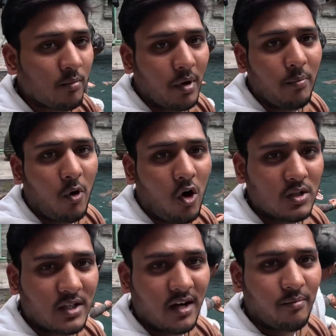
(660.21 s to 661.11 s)
भाई
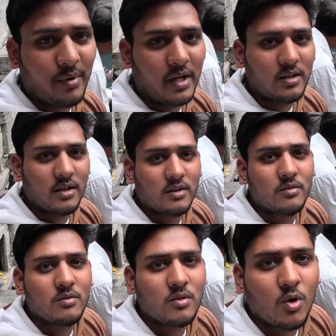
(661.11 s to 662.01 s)
बहुत गर्म पानी है
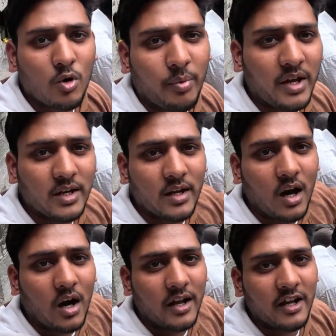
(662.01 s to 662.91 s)
भैया
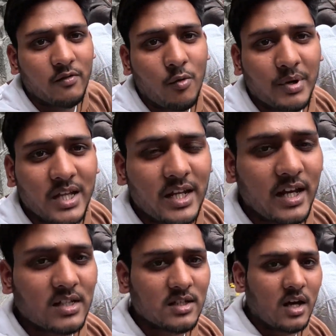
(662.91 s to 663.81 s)
नहा रहे हैं वो पता
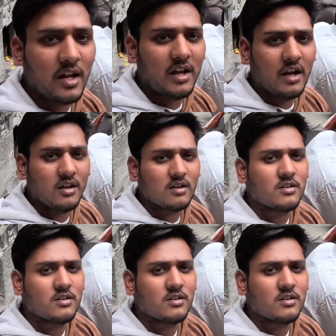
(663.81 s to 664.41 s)
नहीं कैसे नहा रहे हैं